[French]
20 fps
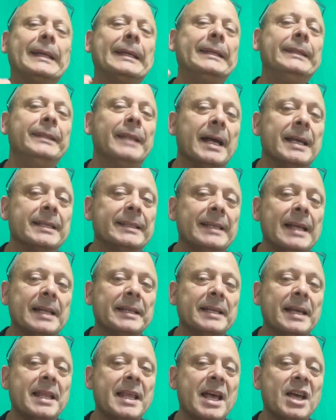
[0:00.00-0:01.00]
d'un
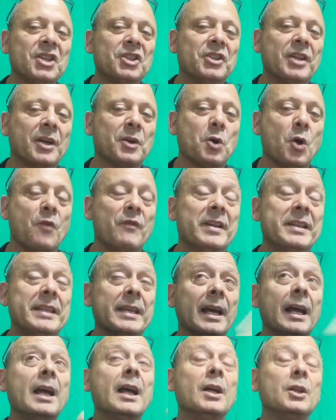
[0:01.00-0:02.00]
certain âge, d'accord, on va
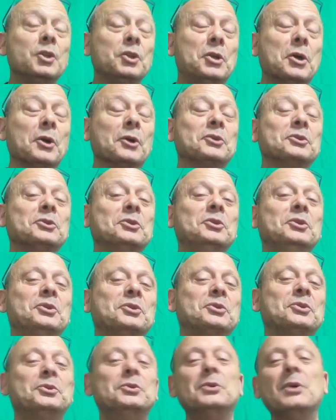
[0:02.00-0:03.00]
dire. Donc du
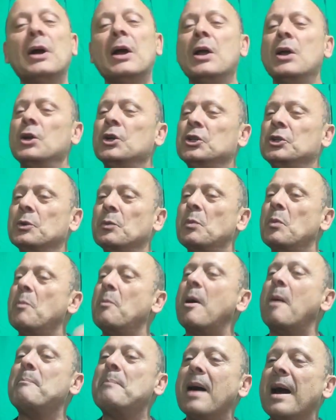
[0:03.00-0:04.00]
coup, je ne peux
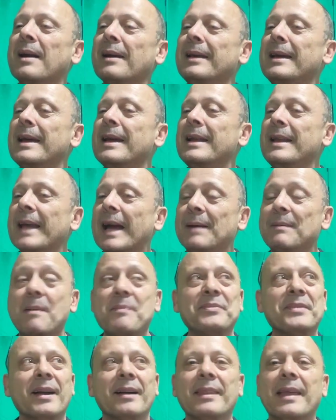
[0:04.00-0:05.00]
pas parler et lire en
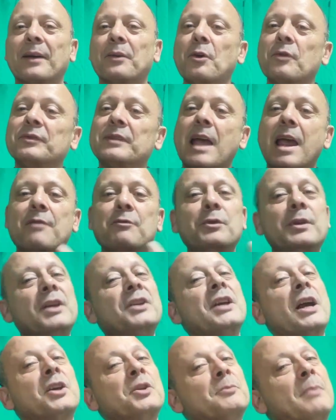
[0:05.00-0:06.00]
même temps, d'accord Vous avez vu
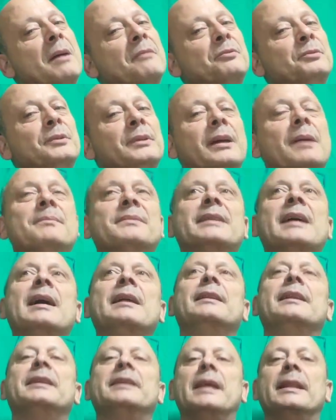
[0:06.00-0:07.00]
déjà que je bafouille comme
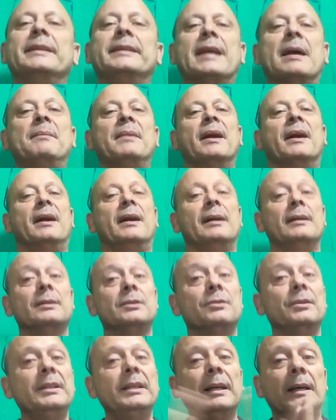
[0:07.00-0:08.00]
ça, dès qu'il y a une caméra,
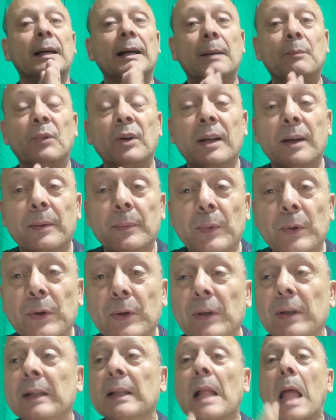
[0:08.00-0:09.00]
je veux dire, à moi la
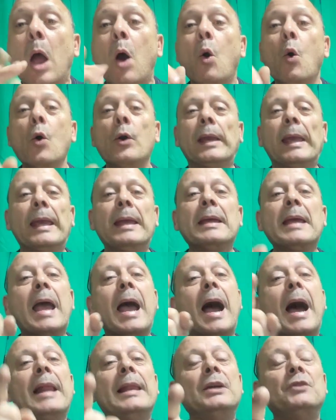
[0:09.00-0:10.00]
peur. Ok,
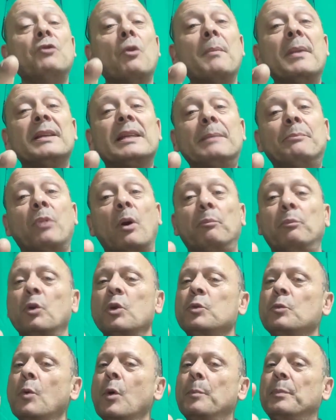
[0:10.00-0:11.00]
allez, je vous remercie pour le
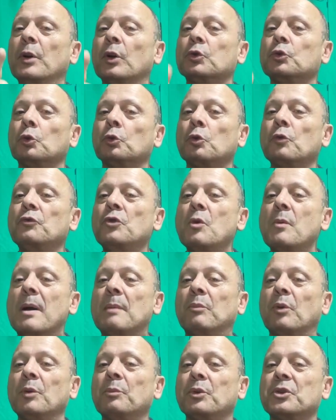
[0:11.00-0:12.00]
pouce bleu, puis on se retrouve demain
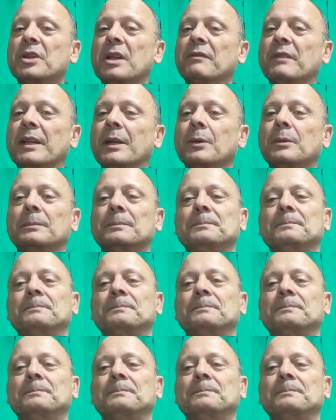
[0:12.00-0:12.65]
pour une prochaine vidéo.